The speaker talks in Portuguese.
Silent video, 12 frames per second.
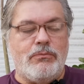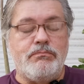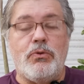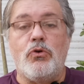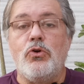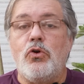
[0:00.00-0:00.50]

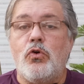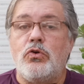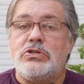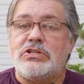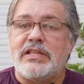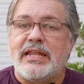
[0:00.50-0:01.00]
Bom,
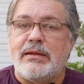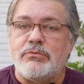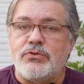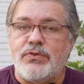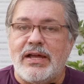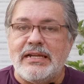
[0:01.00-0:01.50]
hoje
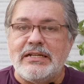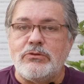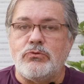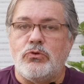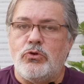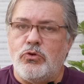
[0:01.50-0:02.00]
estaremos falando